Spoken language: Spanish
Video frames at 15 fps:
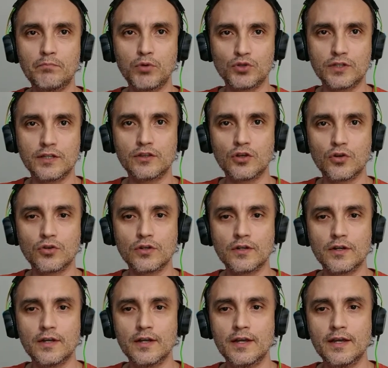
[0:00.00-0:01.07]
el positrón
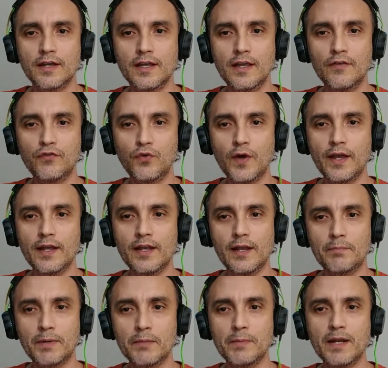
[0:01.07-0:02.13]
y fue
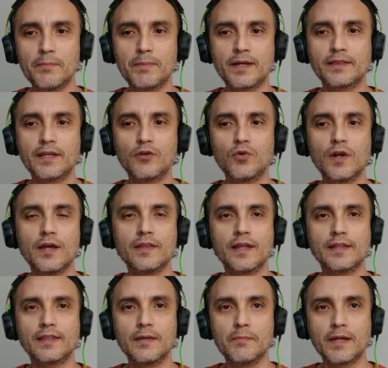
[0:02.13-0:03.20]
la primera partícula de
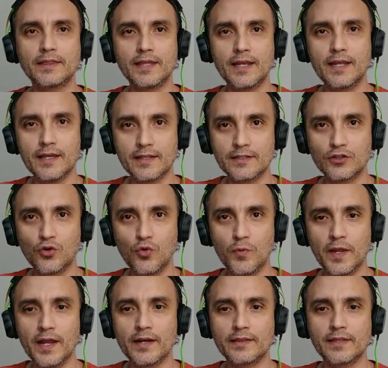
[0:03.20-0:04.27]
antimateria
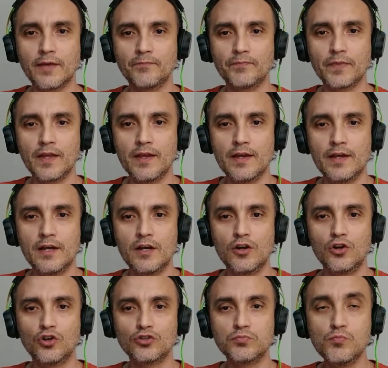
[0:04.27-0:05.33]
descubierta.
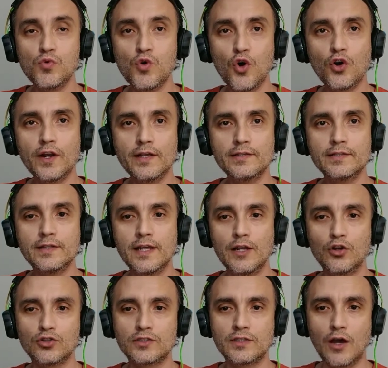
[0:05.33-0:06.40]
Los muones
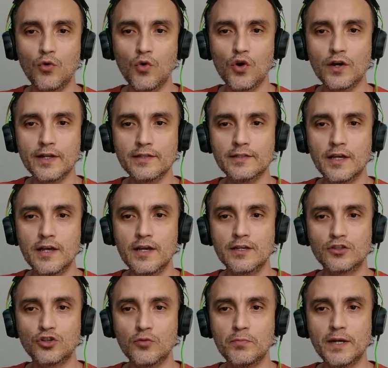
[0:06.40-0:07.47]
y los tauones
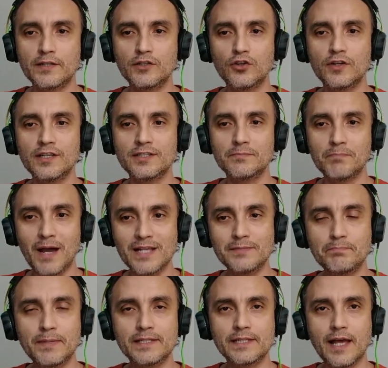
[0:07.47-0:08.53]
son versiones
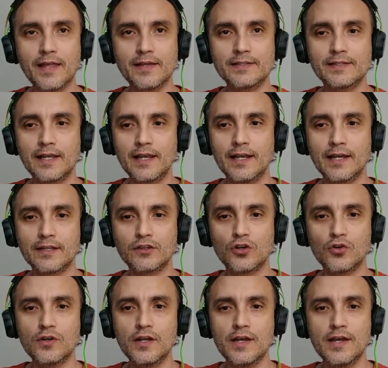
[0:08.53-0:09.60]
más pesadas del
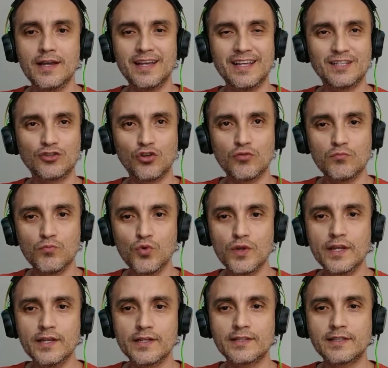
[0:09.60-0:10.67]
electrón y son
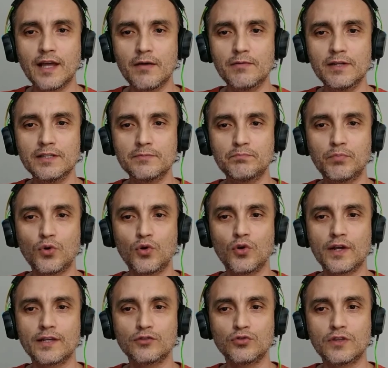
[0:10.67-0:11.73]
muy inestables por
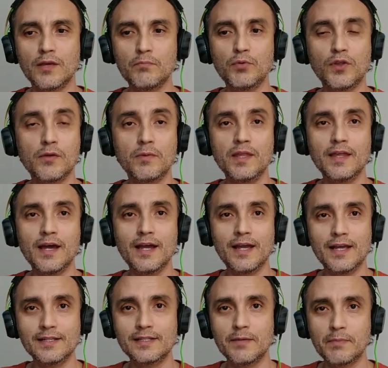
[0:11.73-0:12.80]
lo que su tiempo de vida
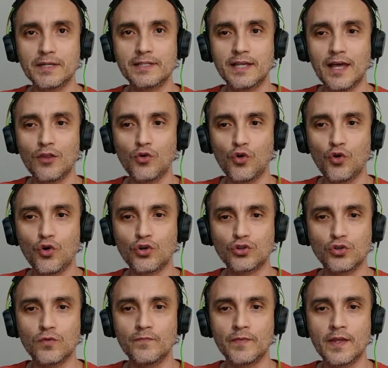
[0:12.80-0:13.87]
es demasiado
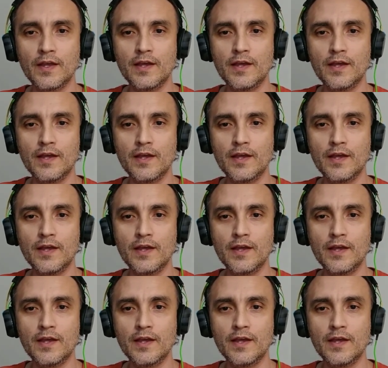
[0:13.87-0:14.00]
corto.